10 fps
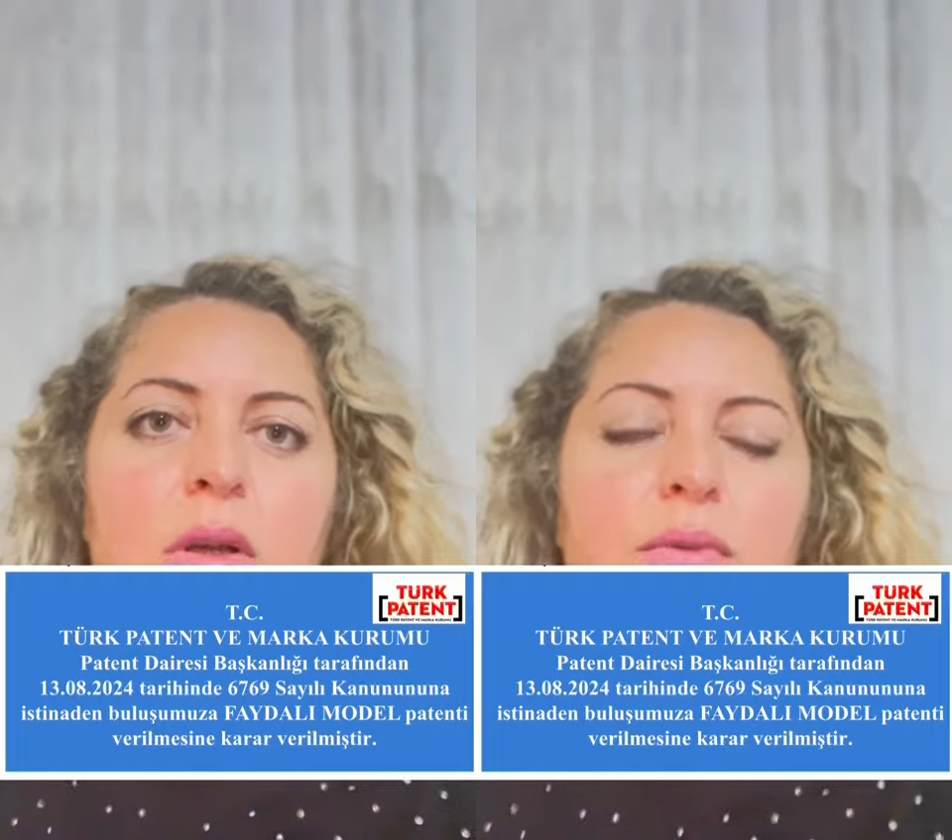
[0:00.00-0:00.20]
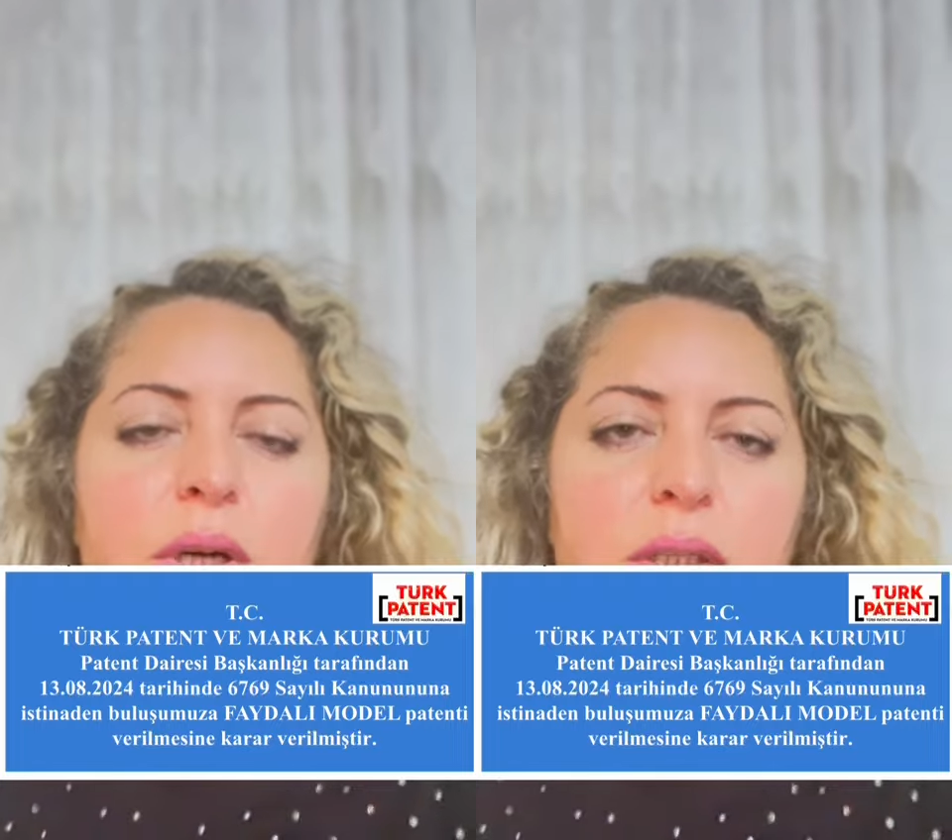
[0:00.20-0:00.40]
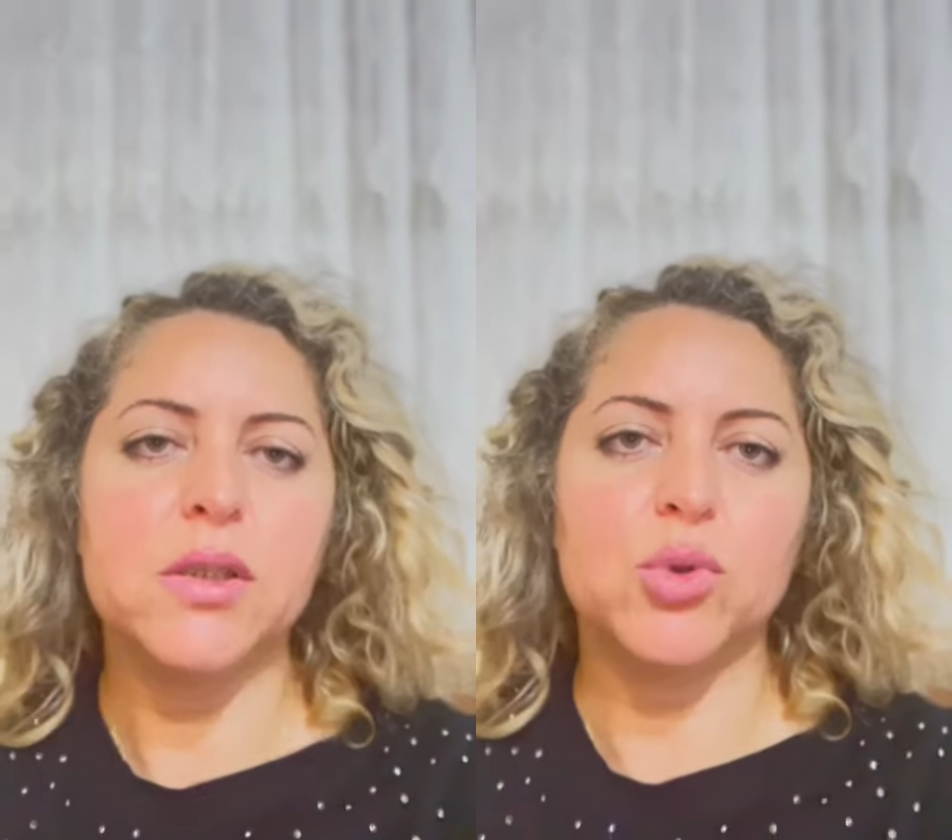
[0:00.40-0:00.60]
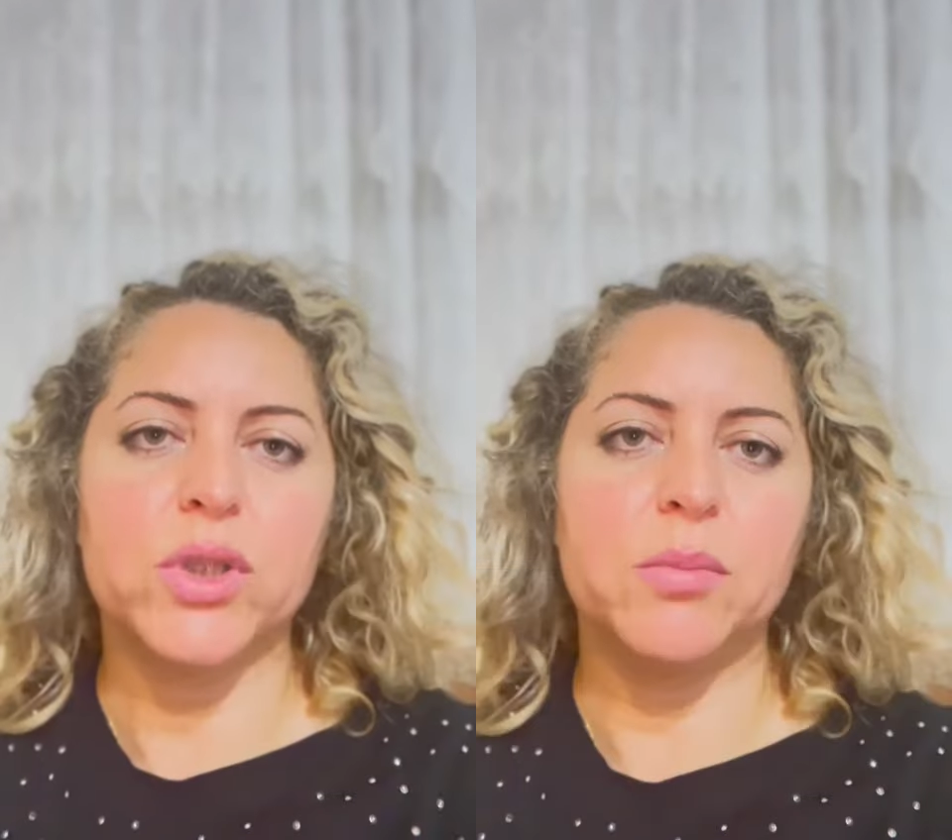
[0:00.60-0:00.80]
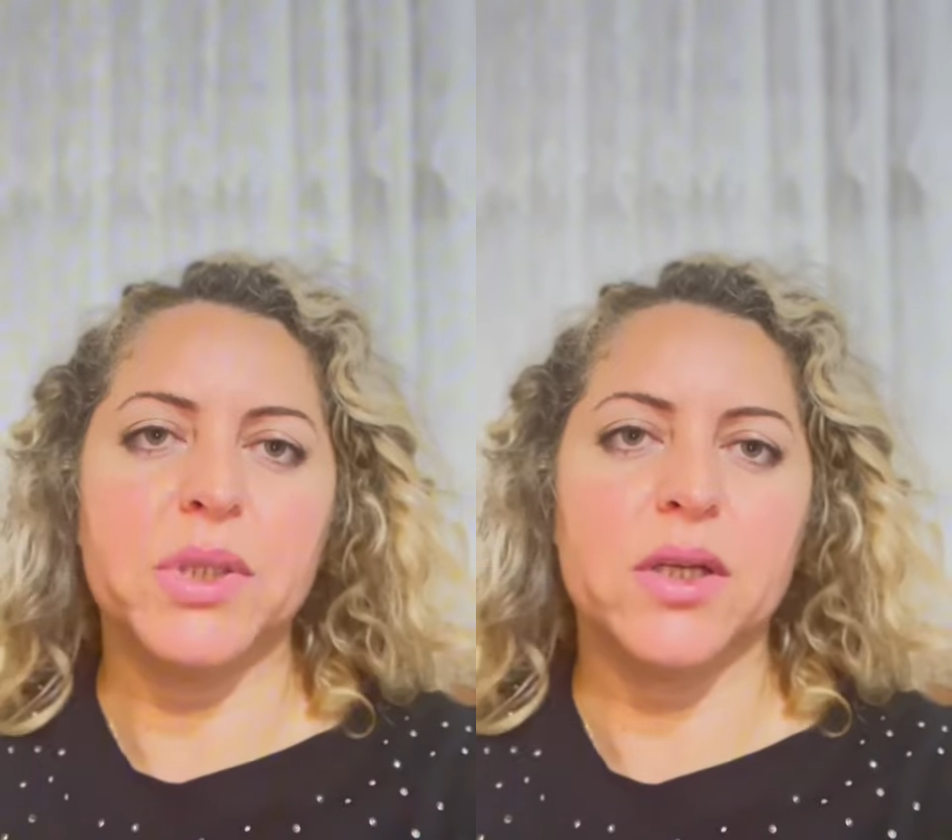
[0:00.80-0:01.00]
faydalı
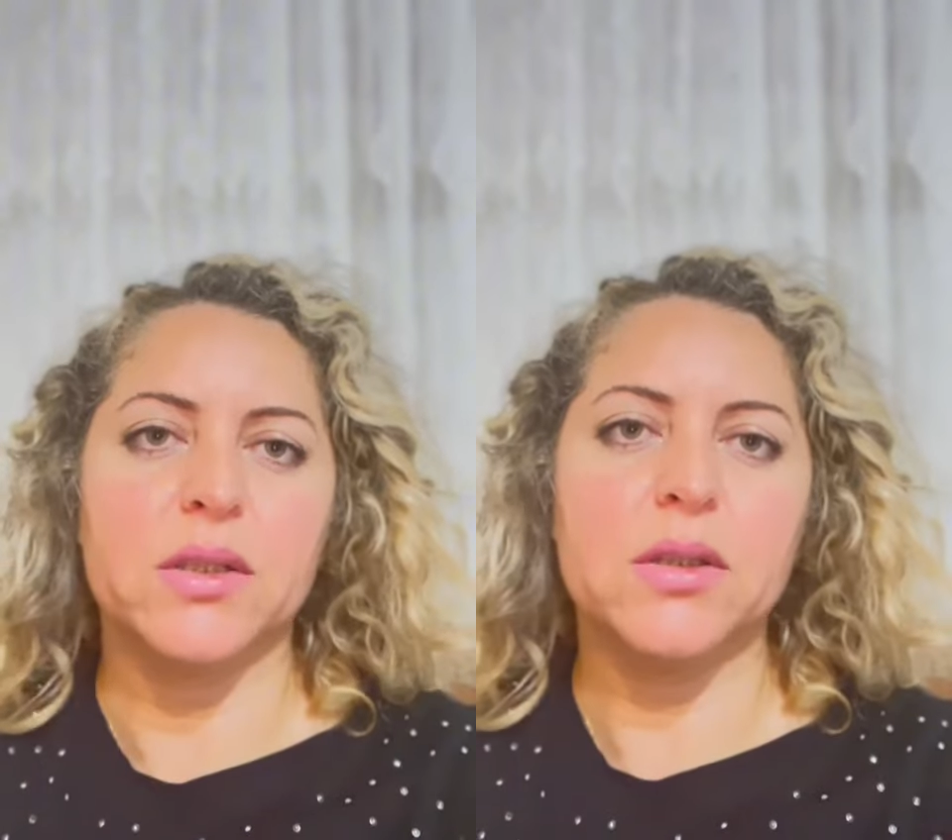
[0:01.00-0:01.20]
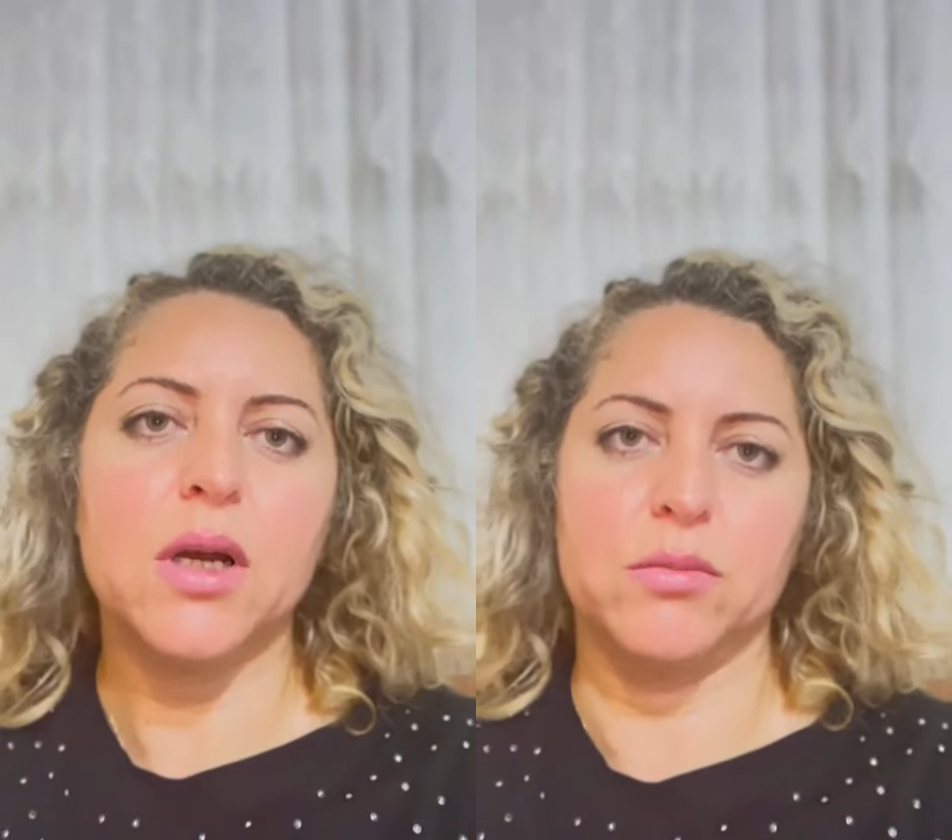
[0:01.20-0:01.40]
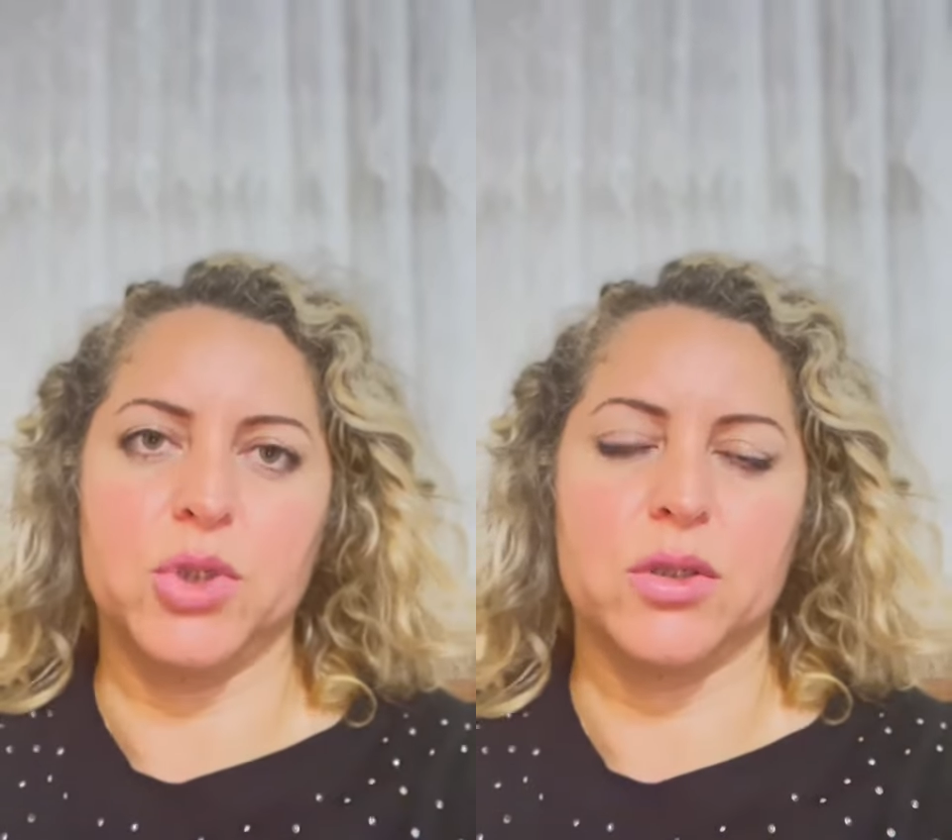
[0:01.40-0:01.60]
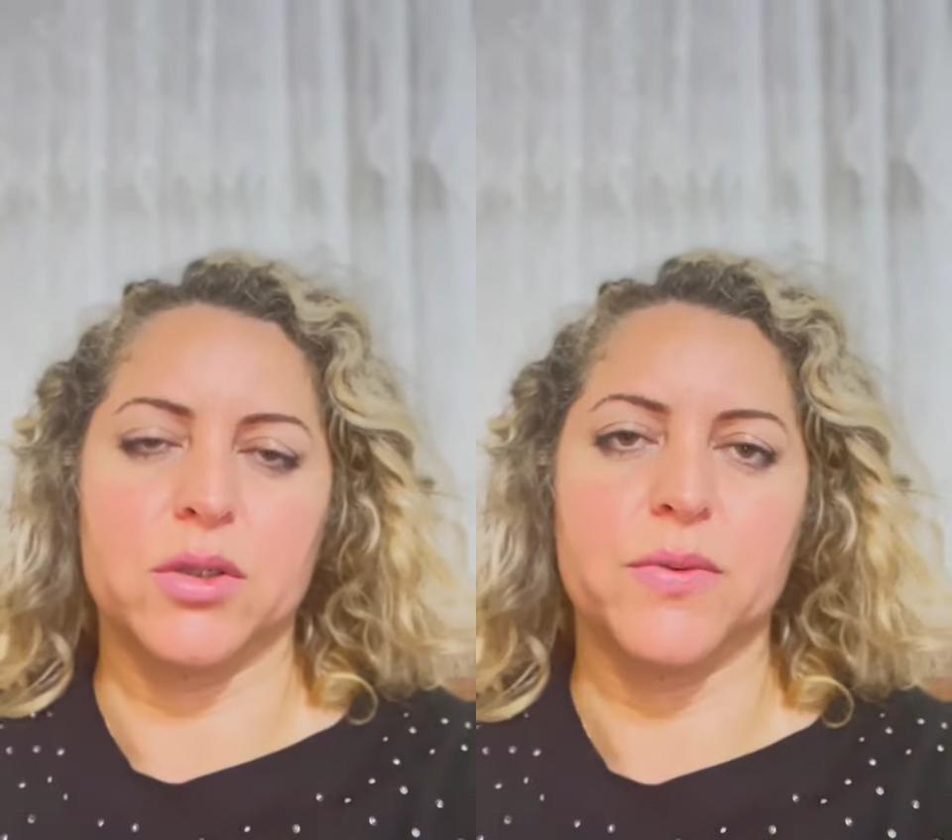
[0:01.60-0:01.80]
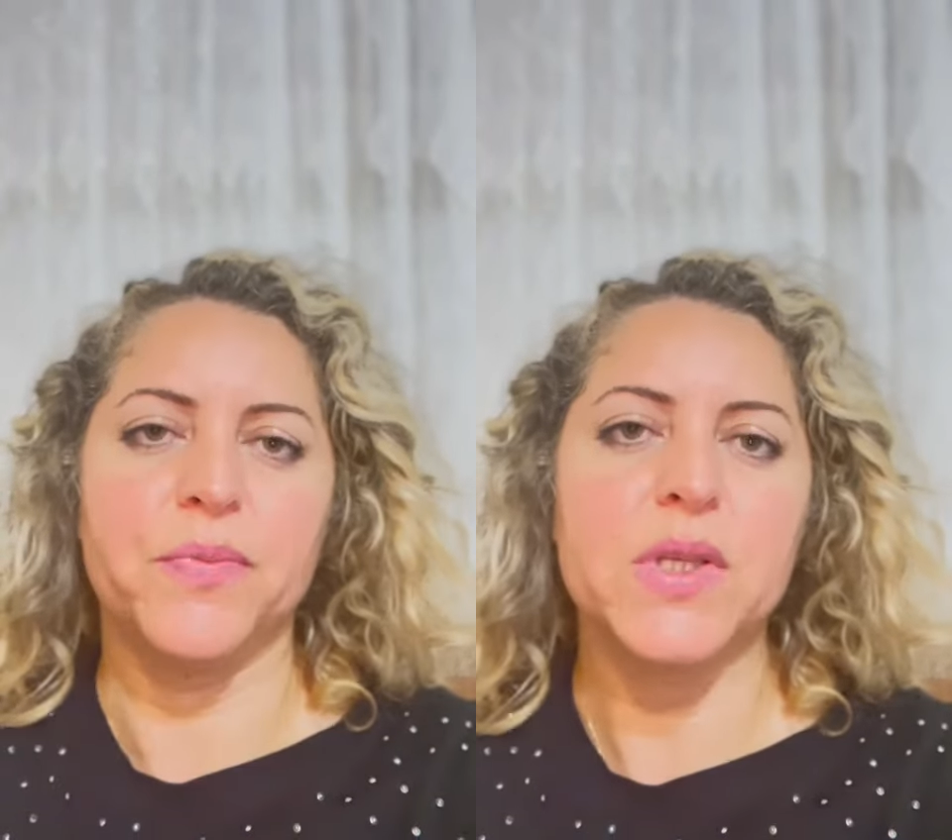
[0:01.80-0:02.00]
model patenti almıştır.